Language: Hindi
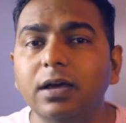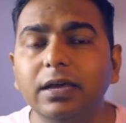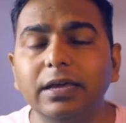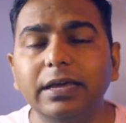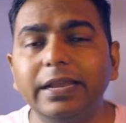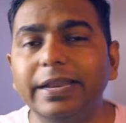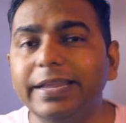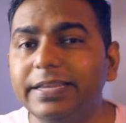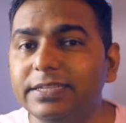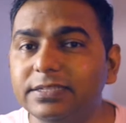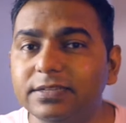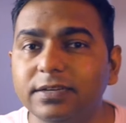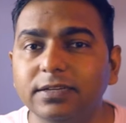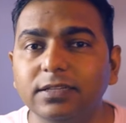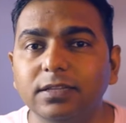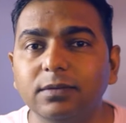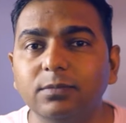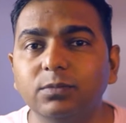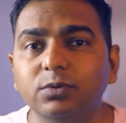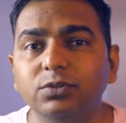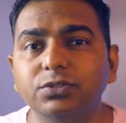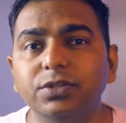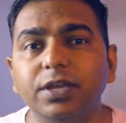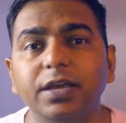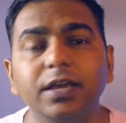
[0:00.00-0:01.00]
क्रेज़ ख़त्म
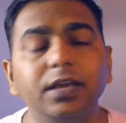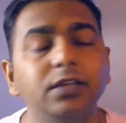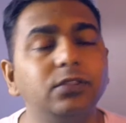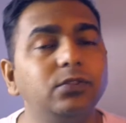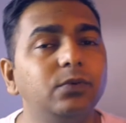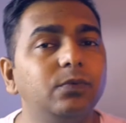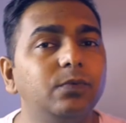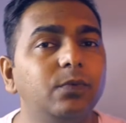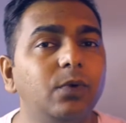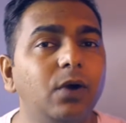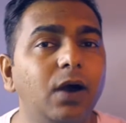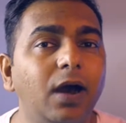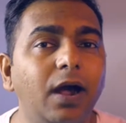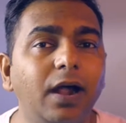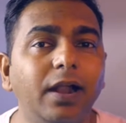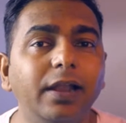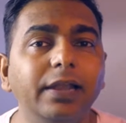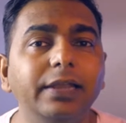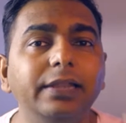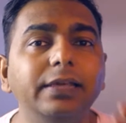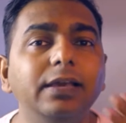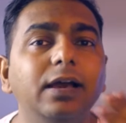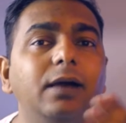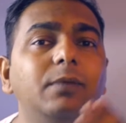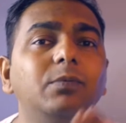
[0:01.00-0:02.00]
हो जाएगा तो वो
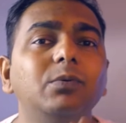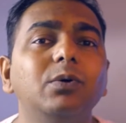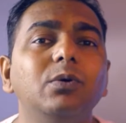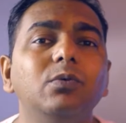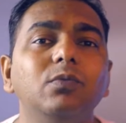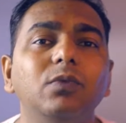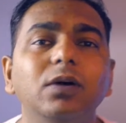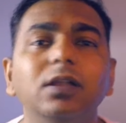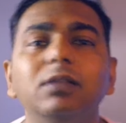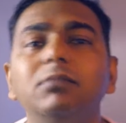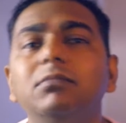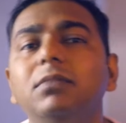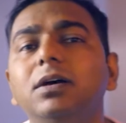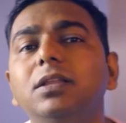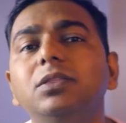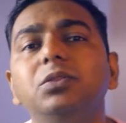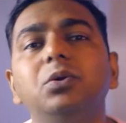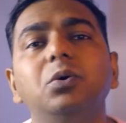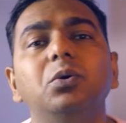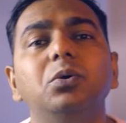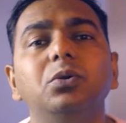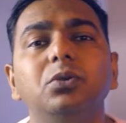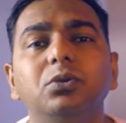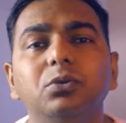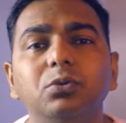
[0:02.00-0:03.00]
हार्डली आपको वन मंथ
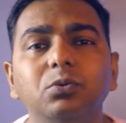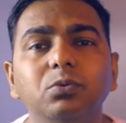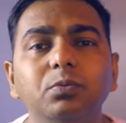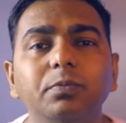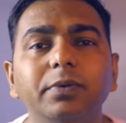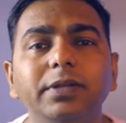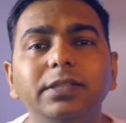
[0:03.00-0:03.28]
और टू